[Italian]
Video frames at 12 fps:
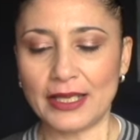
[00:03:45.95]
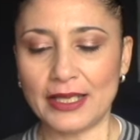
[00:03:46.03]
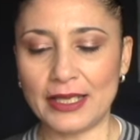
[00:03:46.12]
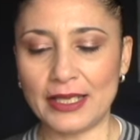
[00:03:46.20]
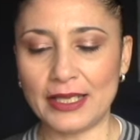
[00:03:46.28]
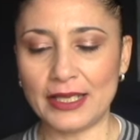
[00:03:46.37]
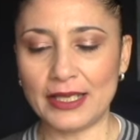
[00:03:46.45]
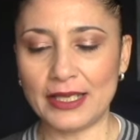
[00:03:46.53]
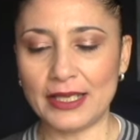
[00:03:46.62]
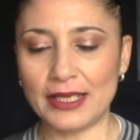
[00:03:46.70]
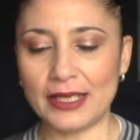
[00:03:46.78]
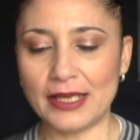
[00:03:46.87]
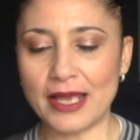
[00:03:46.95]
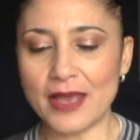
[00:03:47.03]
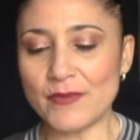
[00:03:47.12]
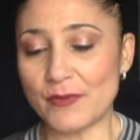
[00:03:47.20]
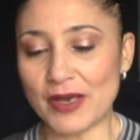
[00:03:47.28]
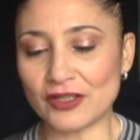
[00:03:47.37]
e,
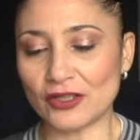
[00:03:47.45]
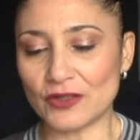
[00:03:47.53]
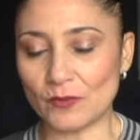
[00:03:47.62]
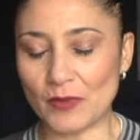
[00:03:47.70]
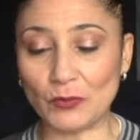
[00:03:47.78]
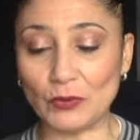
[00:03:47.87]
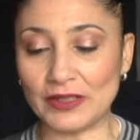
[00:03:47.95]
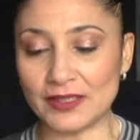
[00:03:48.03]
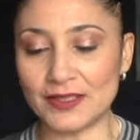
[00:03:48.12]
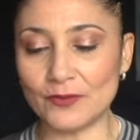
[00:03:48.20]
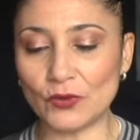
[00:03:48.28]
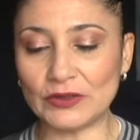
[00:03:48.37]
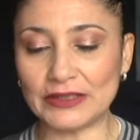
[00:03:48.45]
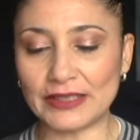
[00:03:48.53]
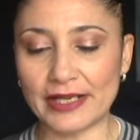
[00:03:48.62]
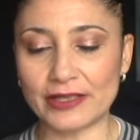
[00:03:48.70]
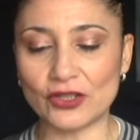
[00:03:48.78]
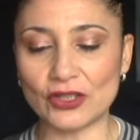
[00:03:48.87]
e, mi piace insomma moltissimo
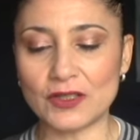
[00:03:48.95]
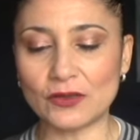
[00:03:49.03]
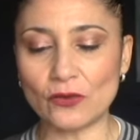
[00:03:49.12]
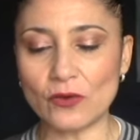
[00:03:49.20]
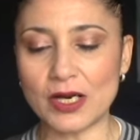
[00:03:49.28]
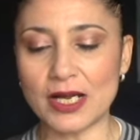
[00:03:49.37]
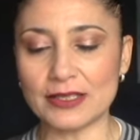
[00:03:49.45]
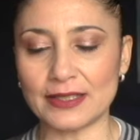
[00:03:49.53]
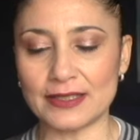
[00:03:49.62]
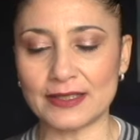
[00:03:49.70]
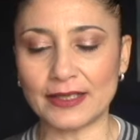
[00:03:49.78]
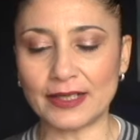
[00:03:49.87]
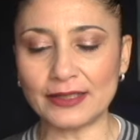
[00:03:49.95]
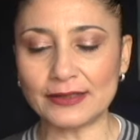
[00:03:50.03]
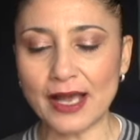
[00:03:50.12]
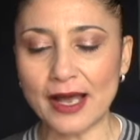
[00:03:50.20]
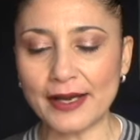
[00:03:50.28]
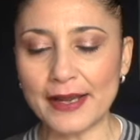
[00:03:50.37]
deterge, strucca senza
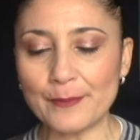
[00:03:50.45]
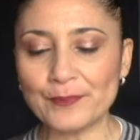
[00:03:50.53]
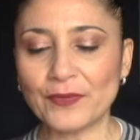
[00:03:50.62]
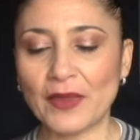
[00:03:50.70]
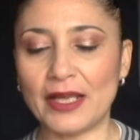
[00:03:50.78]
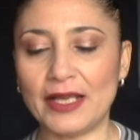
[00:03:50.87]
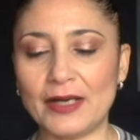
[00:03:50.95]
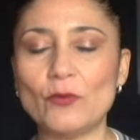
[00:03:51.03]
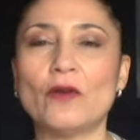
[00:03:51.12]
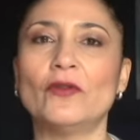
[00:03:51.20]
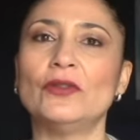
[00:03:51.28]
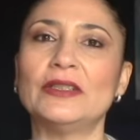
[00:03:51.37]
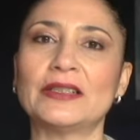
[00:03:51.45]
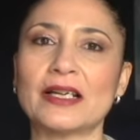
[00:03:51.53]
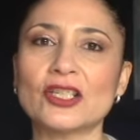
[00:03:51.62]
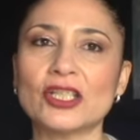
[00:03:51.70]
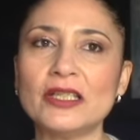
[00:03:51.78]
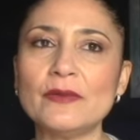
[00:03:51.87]
irritare eh, rimuove ogni
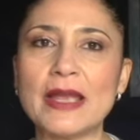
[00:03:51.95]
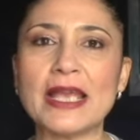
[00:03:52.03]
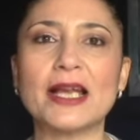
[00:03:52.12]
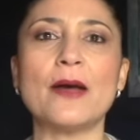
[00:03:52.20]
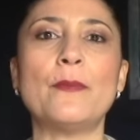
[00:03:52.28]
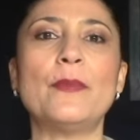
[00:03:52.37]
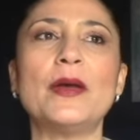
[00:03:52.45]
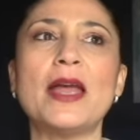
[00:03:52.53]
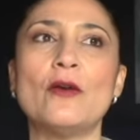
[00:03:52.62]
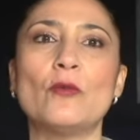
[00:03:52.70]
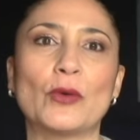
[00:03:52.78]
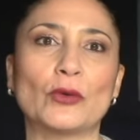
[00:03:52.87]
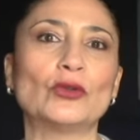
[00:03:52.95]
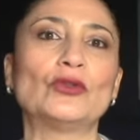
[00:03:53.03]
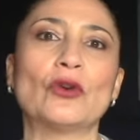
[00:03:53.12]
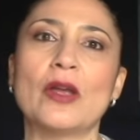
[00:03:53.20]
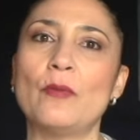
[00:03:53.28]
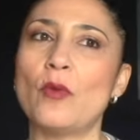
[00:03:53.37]
traccia di make up è un
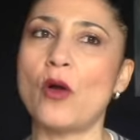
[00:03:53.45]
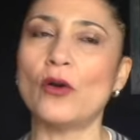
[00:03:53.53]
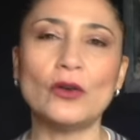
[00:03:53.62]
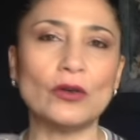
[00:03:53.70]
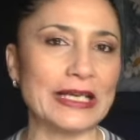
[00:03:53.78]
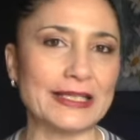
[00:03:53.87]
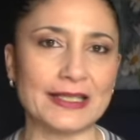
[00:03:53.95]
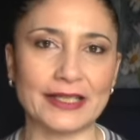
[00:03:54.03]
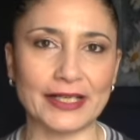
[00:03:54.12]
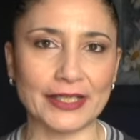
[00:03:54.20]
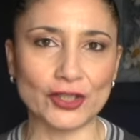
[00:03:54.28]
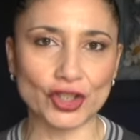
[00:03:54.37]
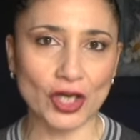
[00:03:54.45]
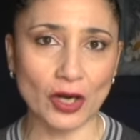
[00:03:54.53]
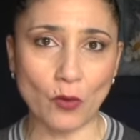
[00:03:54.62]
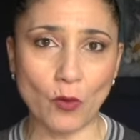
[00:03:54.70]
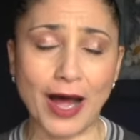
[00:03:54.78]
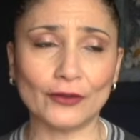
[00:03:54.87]
prodotto che può non essere
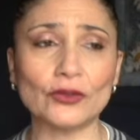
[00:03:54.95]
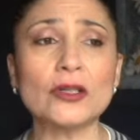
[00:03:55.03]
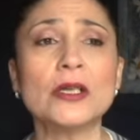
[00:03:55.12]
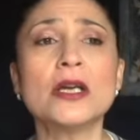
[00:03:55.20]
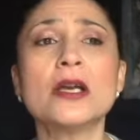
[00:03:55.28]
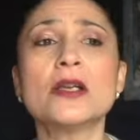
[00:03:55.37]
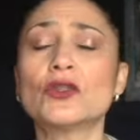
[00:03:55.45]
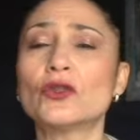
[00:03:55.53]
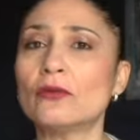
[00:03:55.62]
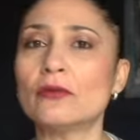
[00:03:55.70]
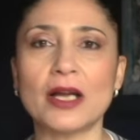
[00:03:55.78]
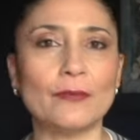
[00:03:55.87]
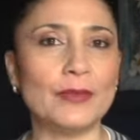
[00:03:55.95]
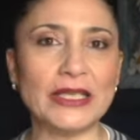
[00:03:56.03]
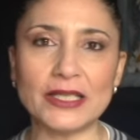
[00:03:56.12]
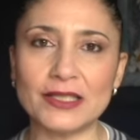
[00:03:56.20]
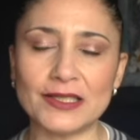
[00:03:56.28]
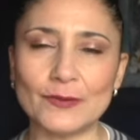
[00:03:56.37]
risciacquato strucca
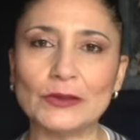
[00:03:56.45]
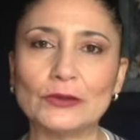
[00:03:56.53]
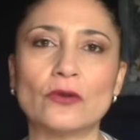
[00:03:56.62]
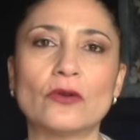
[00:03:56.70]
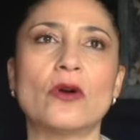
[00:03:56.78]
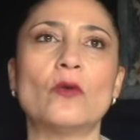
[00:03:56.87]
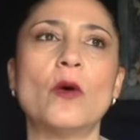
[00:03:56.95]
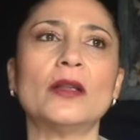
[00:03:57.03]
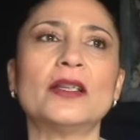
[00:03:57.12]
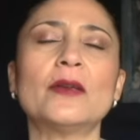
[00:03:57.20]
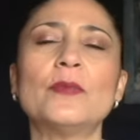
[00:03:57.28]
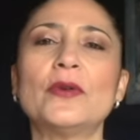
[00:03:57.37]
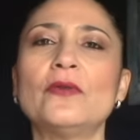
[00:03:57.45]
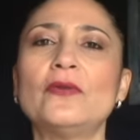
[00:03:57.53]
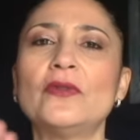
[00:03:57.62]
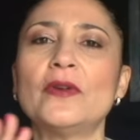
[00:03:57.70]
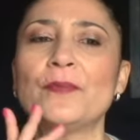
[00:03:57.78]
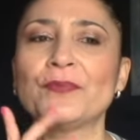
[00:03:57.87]
benissimo il trucco
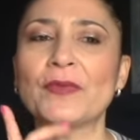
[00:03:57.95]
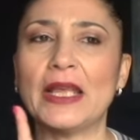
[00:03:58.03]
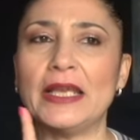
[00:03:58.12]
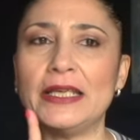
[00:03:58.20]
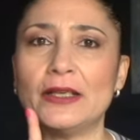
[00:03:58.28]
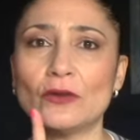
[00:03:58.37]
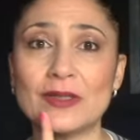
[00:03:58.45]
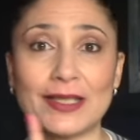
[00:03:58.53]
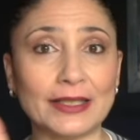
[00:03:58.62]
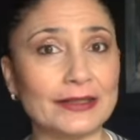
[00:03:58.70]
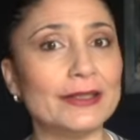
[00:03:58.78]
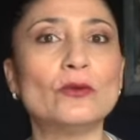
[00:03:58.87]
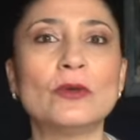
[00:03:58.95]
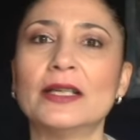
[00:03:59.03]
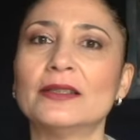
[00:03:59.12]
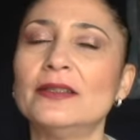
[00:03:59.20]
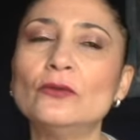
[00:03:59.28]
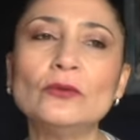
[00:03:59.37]
waterproof i rossetti
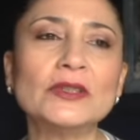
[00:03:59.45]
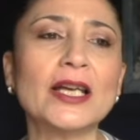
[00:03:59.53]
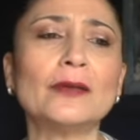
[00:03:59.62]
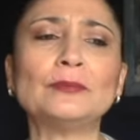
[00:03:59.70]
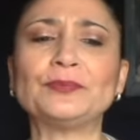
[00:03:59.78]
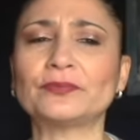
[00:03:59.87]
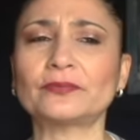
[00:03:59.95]
lunga tenuta